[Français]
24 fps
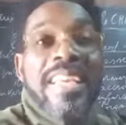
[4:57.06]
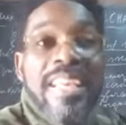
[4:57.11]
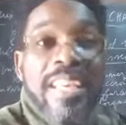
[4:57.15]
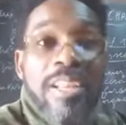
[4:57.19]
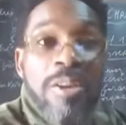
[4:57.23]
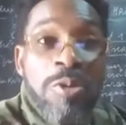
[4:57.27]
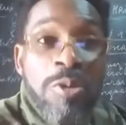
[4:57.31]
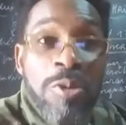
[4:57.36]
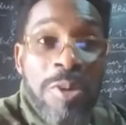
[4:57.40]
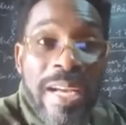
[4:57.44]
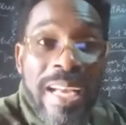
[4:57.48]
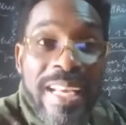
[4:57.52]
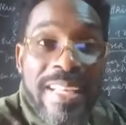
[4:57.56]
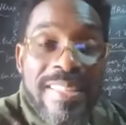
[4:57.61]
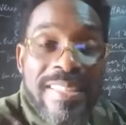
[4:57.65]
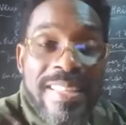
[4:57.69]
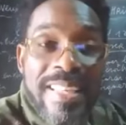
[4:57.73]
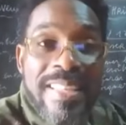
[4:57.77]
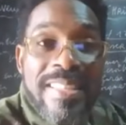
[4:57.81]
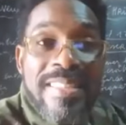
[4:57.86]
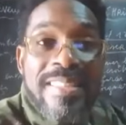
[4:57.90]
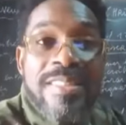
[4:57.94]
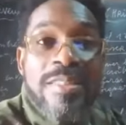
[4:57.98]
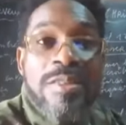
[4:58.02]
et
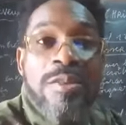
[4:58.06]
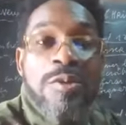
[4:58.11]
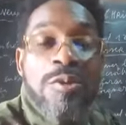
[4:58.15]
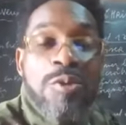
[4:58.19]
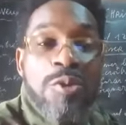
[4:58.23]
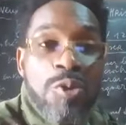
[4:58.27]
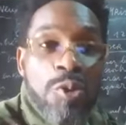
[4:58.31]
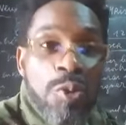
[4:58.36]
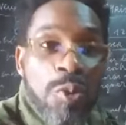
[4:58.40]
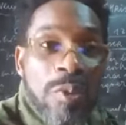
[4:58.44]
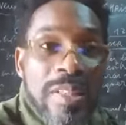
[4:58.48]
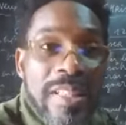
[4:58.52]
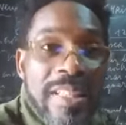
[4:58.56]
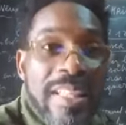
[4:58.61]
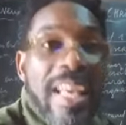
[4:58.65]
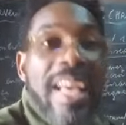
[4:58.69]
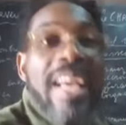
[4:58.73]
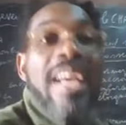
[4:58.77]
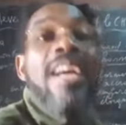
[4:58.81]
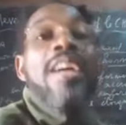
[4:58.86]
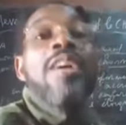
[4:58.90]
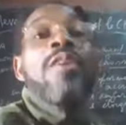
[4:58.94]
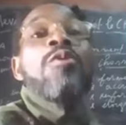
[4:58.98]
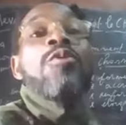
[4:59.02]
l'URSS
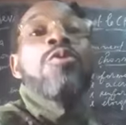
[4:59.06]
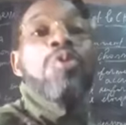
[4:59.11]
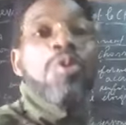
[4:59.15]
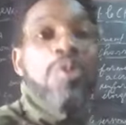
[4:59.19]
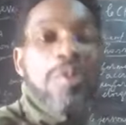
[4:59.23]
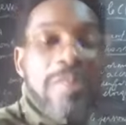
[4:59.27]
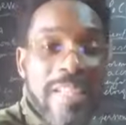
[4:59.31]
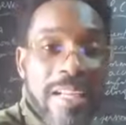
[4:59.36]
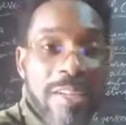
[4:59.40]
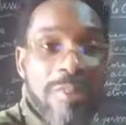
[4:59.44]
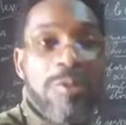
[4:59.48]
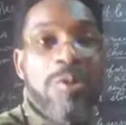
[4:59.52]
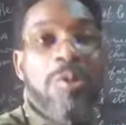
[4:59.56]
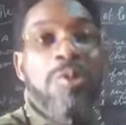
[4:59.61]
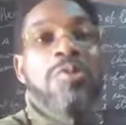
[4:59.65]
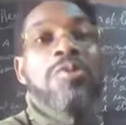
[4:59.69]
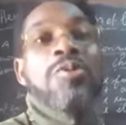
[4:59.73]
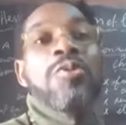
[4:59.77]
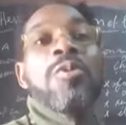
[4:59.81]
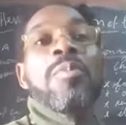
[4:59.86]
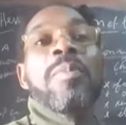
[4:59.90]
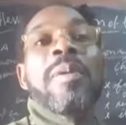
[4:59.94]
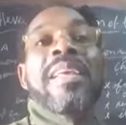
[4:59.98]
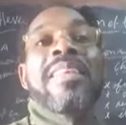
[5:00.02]
soutenait Dos Santos,
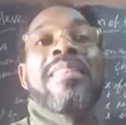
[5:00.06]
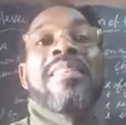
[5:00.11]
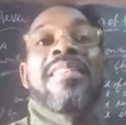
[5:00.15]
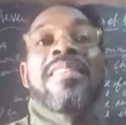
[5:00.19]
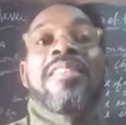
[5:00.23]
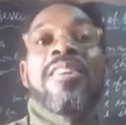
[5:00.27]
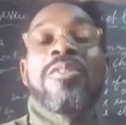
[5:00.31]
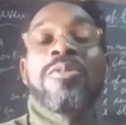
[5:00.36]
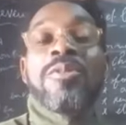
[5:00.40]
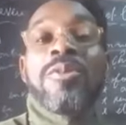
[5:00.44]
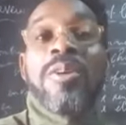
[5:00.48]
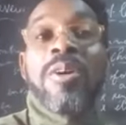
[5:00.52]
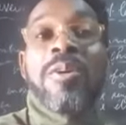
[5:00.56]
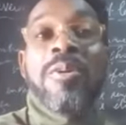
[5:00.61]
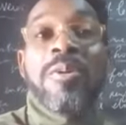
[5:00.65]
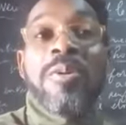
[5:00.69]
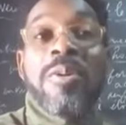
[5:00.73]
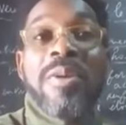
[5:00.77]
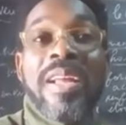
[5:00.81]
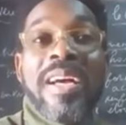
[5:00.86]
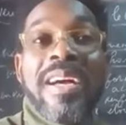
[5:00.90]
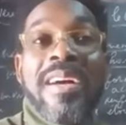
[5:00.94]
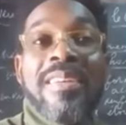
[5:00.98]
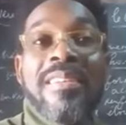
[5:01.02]
le président de
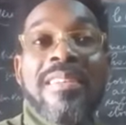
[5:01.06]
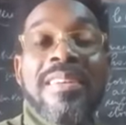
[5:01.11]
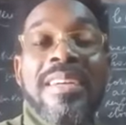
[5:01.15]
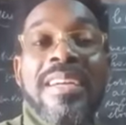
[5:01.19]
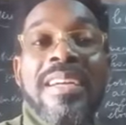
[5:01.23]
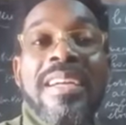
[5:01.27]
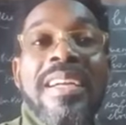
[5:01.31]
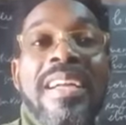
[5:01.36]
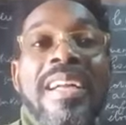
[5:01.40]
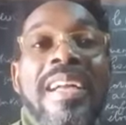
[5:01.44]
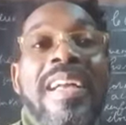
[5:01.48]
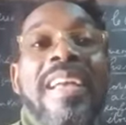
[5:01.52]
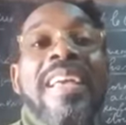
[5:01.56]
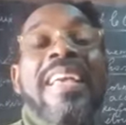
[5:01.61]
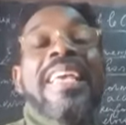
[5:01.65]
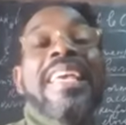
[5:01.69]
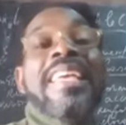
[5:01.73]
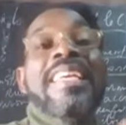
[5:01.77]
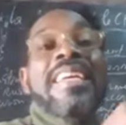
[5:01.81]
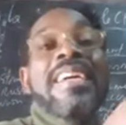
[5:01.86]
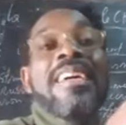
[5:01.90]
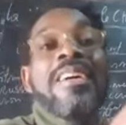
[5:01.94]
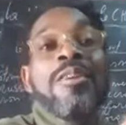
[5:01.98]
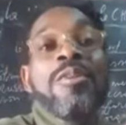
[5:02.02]
l'Angola.
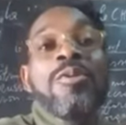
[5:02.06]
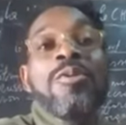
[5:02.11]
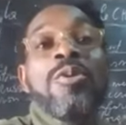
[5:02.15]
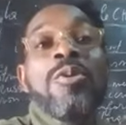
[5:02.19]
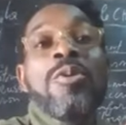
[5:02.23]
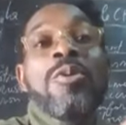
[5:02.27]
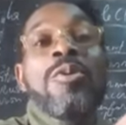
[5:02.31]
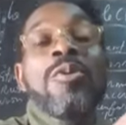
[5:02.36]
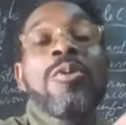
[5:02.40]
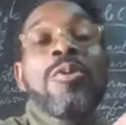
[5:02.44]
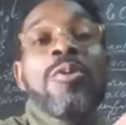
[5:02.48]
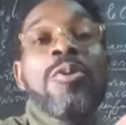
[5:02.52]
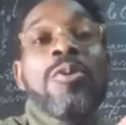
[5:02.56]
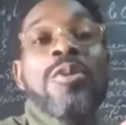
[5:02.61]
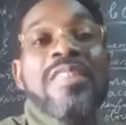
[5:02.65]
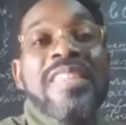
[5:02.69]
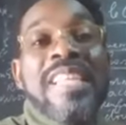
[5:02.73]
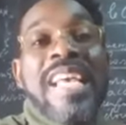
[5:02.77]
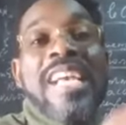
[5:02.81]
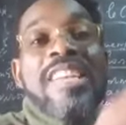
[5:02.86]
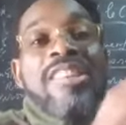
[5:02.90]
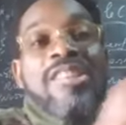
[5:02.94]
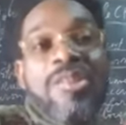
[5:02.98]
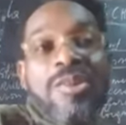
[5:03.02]
Et quand le,
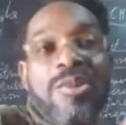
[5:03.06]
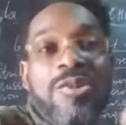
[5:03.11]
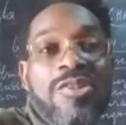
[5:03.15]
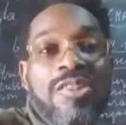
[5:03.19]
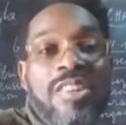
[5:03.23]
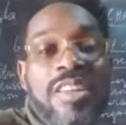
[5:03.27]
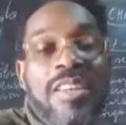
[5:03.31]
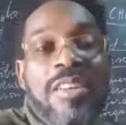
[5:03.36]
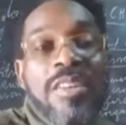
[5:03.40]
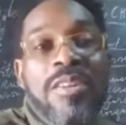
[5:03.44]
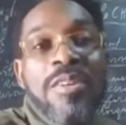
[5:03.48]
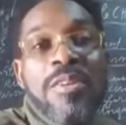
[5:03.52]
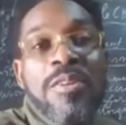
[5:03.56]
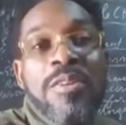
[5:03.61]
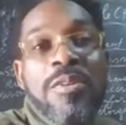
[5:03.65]
ça a changé,